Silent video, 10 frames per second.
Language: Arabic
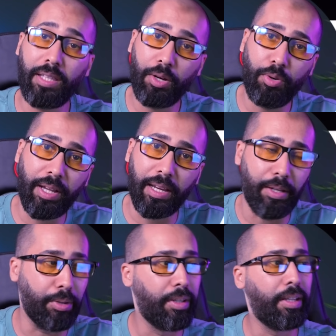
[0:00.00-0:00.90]
يدخلوا لي
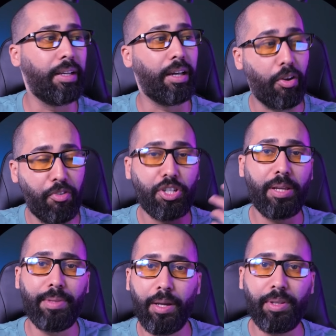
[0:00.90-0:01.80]
كليون الوغ فاش
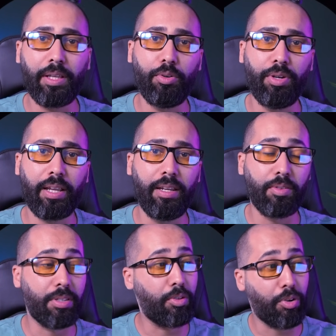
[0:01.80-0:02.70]
كيبداو يدخلوا لي
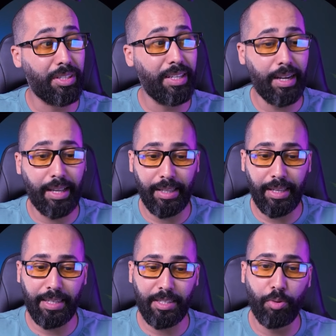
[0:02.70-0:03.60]
كليون ستور ديالك غادي
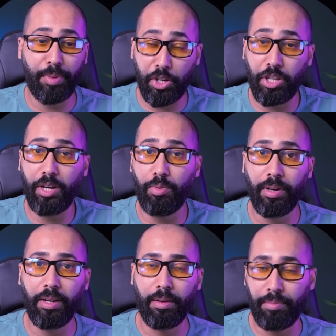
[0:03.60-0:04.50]
خصهم يشريو
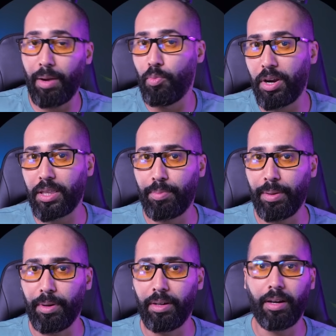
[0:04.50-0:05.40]
بان موان دو
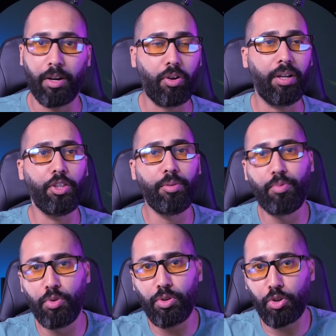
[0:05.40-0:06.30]
بيمون الوغ عندهم
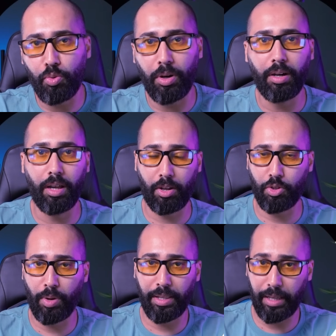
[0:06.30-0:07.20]
بلوزيغ شوا الوغ
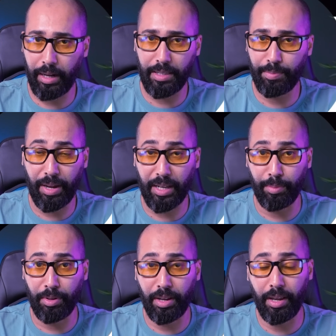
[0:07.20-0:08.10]
سوا غادي يخلص بكارت
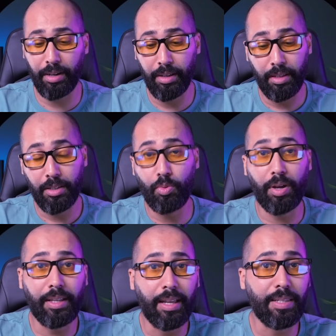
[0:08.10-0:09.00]
بانكير سوا
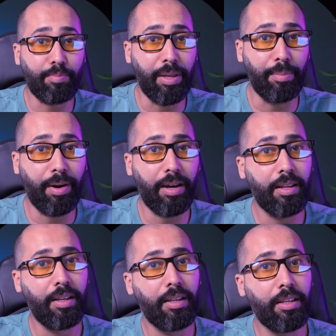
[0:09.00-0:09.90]
غادي يخلص باي بال
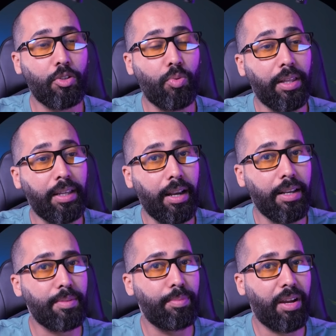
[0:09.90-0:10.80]
سوا غادي
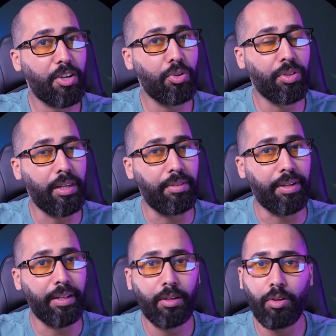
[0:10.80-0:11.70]
يخلص بكاش اون ديليفري